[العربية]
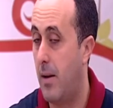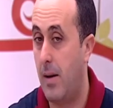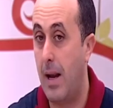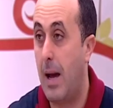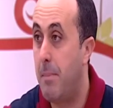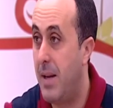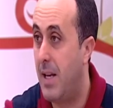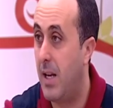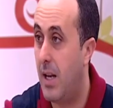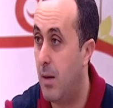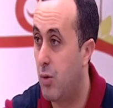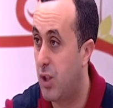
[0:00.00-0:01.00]
لابيل
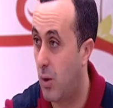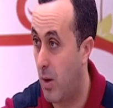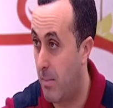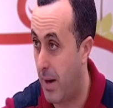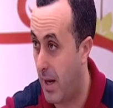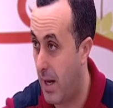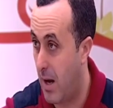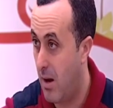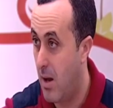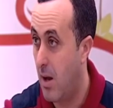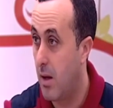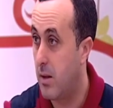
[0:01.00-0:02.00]
يعني على مستوى المراره
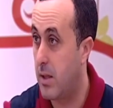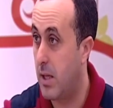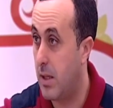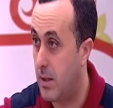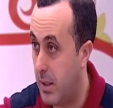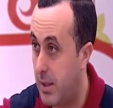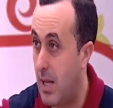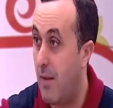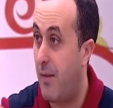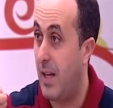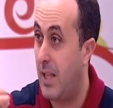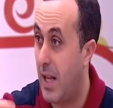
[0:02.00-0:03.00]
تيساهم
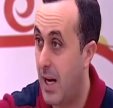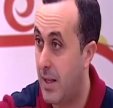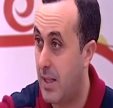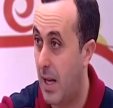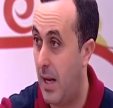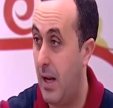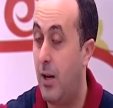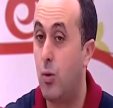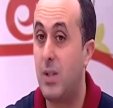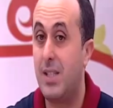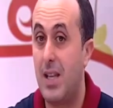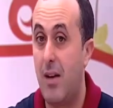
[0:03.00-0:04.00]
في الاضرار ديالها لانه
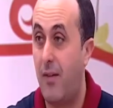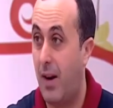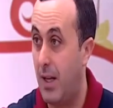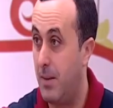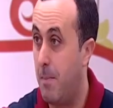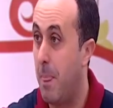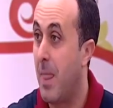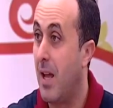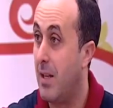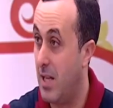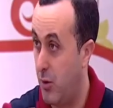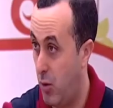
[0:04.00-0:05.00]
تيساهم في الهضم
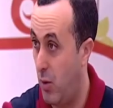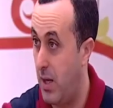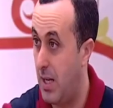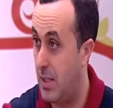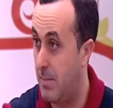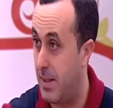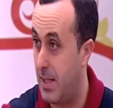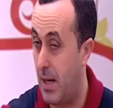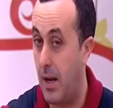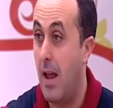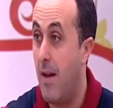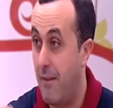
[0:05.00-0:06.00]
ديال الدهنيات
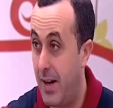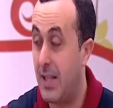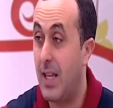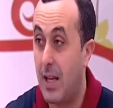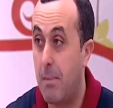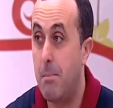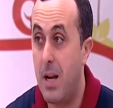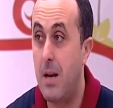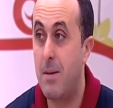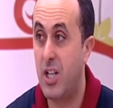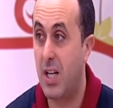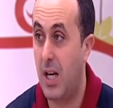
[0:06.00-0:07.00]
مثلا فنعطيك من بين
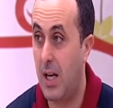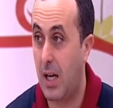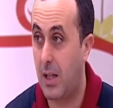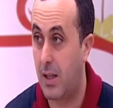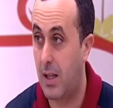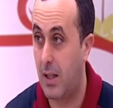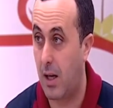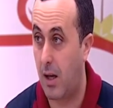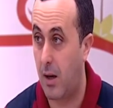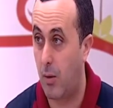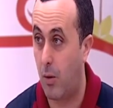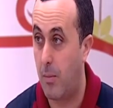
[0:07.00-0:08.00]
المشاكل اللي يقدر يدير
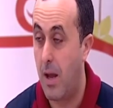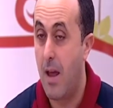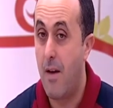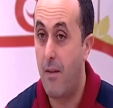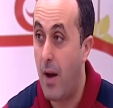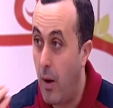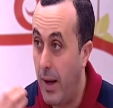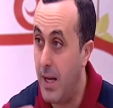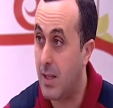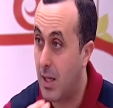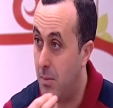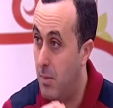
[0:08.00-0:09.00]
الخرقوم
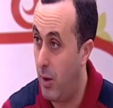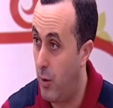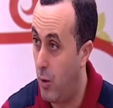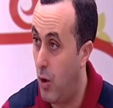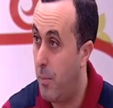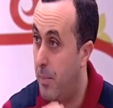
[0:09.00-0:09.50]
فحنا تنمنعوه